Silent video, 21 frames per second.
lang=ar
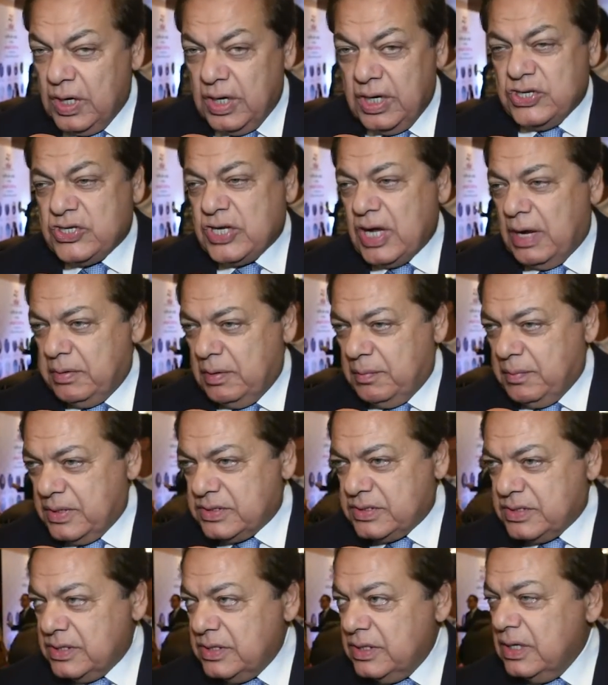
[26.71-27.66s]
للشعب
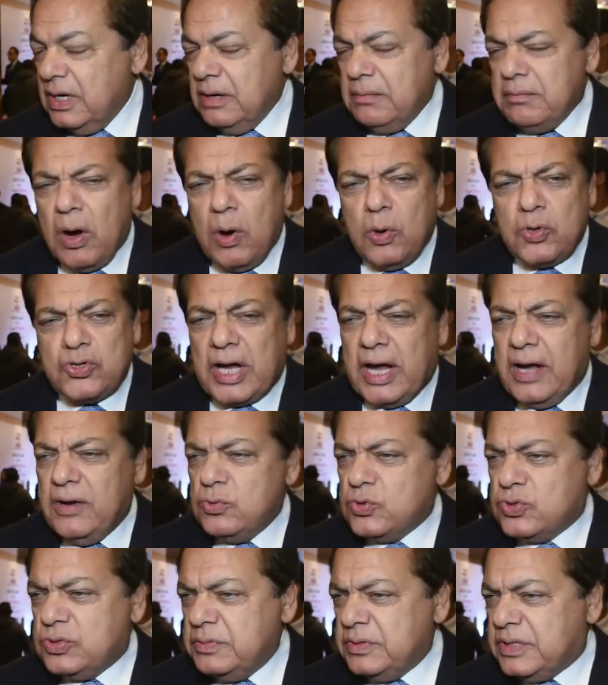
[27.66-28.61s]
المصري ما هوش
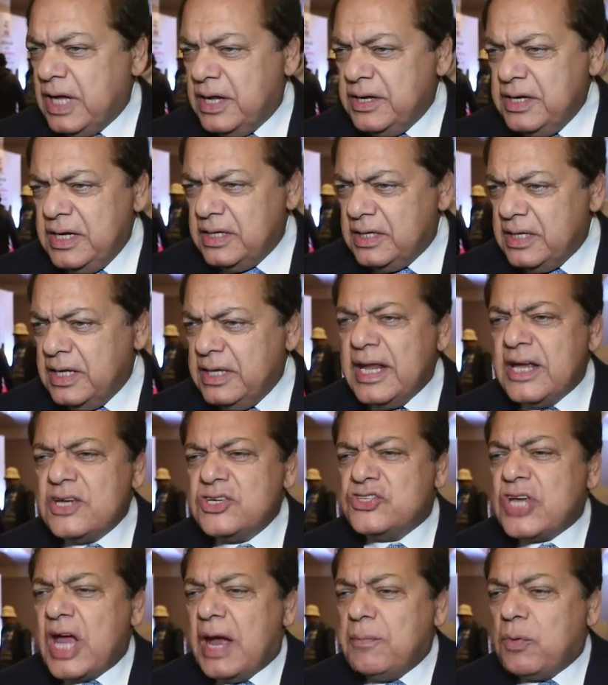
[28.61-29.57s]
عاوز تأييد الناس
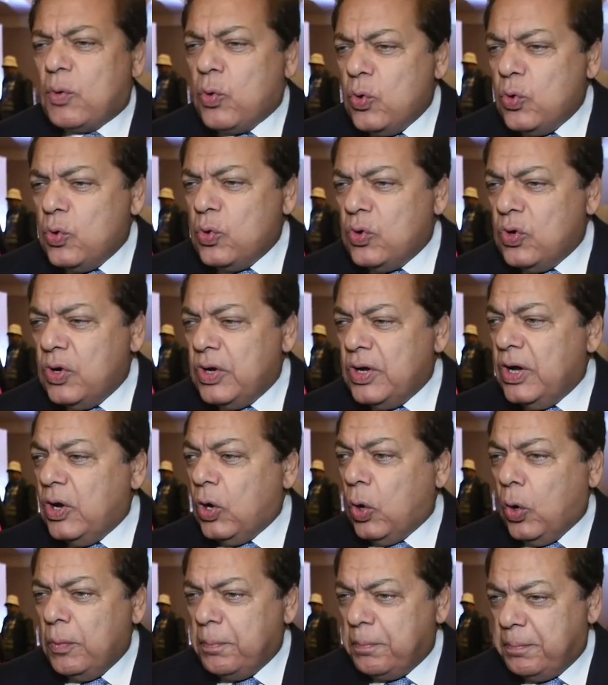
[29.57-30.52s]
الشعب كله
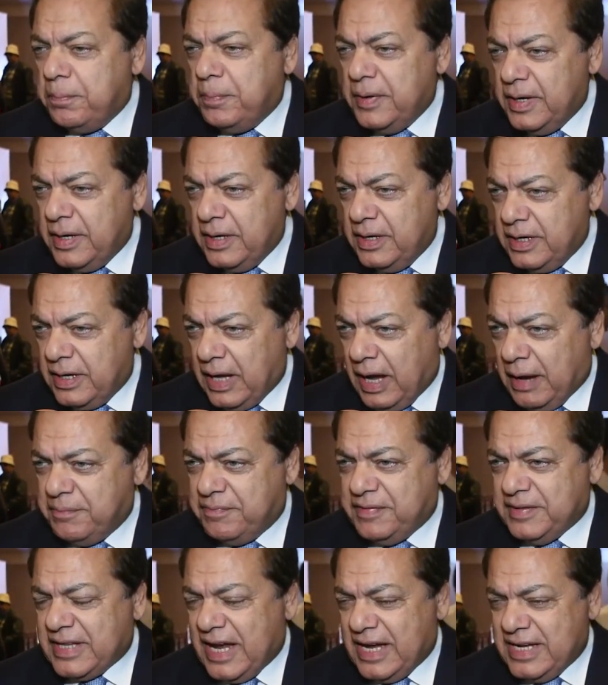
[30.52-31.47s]
حب عبد
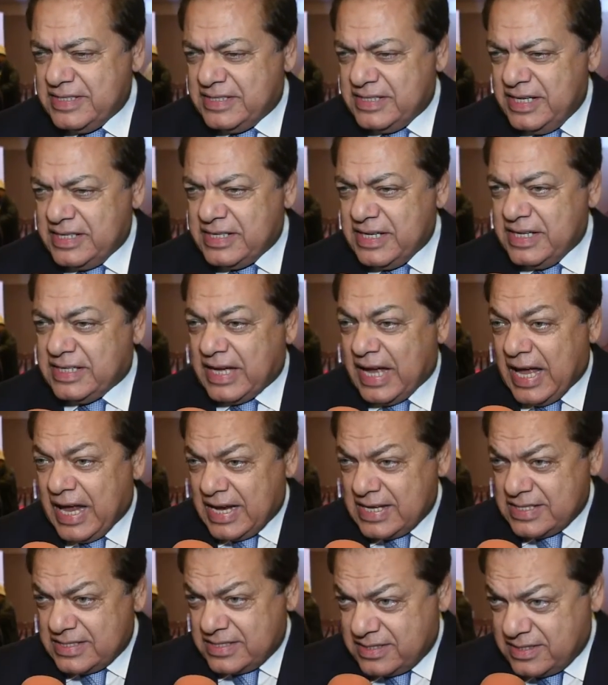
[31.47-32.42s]
الفتاح السيسي
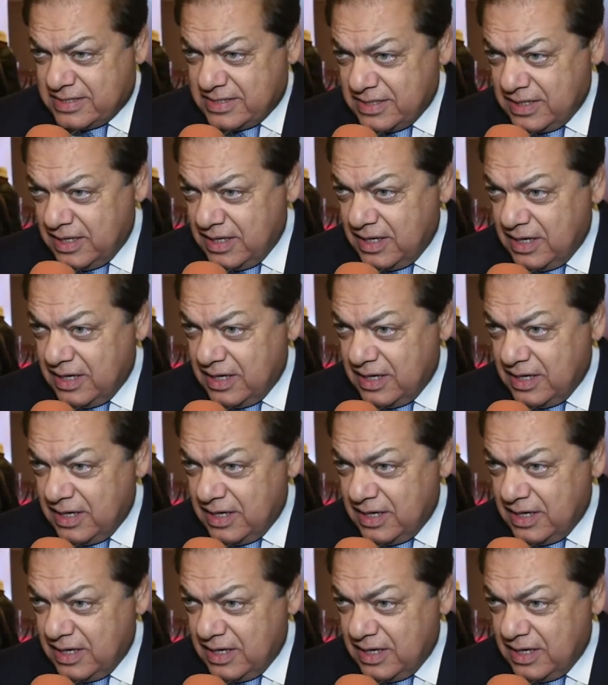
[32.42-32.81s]
اتغرس